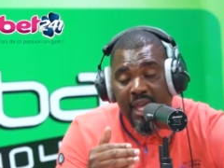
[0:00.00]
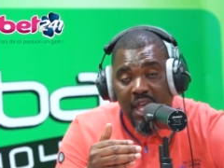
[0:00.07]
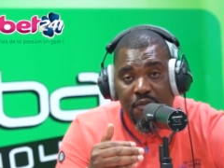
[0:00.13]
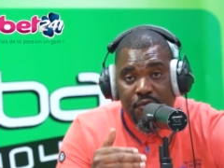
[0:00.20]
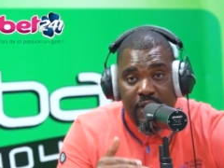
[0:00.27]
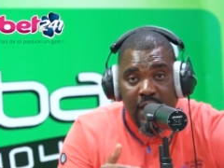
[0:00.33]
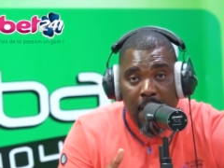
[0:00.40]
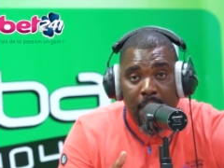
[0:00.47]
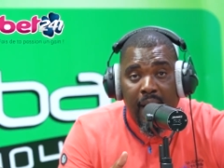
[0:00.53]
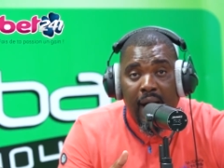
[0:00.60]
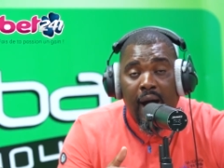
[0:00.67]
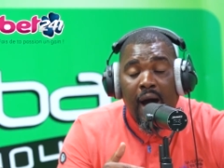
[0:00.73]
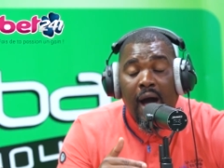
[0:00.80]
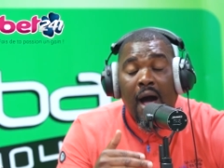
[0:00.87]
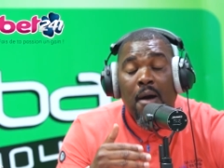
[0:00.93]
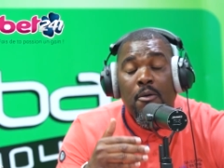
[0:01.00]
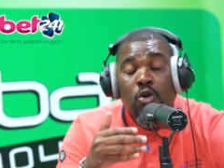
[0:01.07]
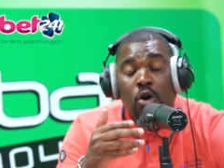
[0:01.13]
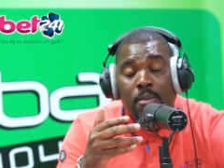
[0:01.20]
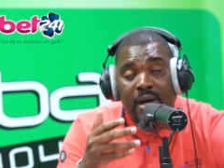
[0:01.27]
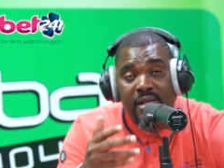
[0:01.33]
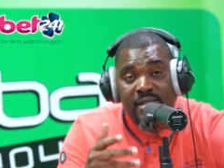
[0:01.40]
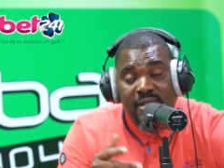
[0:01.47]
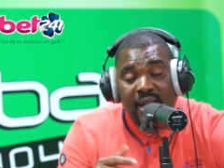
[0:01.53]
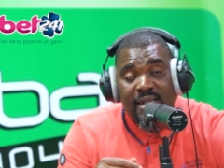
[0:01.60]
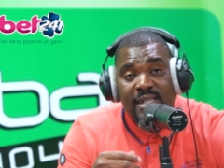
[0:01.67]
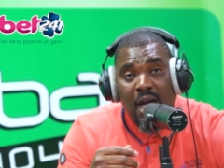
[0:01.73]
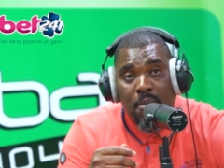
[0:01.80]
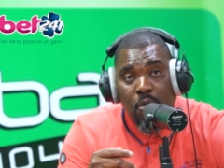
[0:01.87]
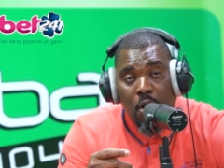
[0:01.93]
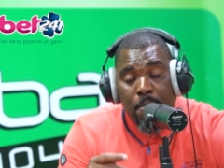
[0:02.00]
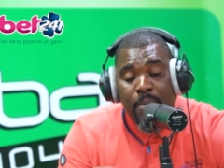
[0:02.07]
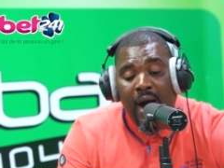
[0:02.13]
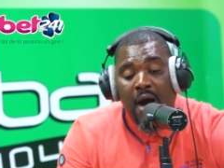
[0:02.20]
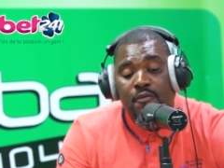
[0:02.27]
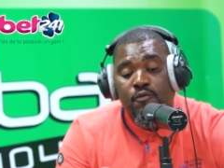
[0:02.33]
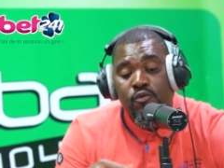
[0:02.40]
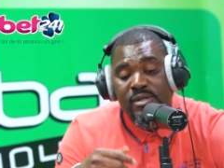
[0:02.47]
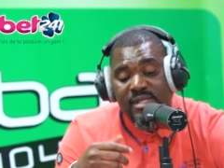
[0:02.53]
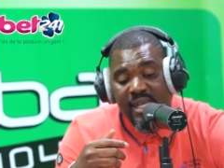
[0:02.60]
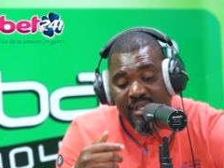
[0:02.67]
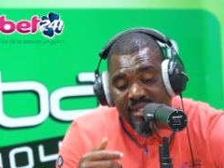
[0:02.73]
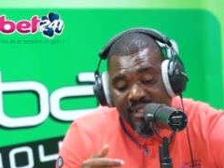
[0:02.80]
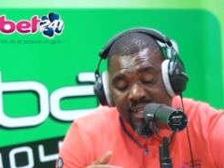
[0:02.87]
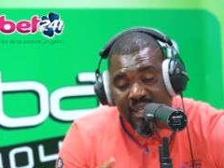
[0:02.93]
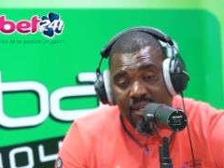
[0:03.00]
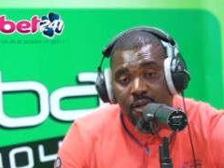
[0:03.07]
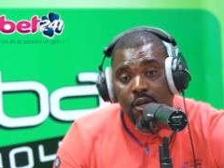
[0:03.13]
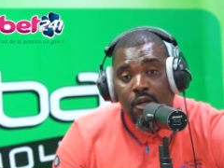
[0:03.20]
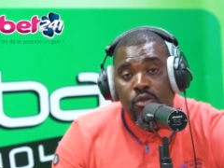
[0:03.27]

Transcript: évidemment en commençant d'abord par vous inscrire.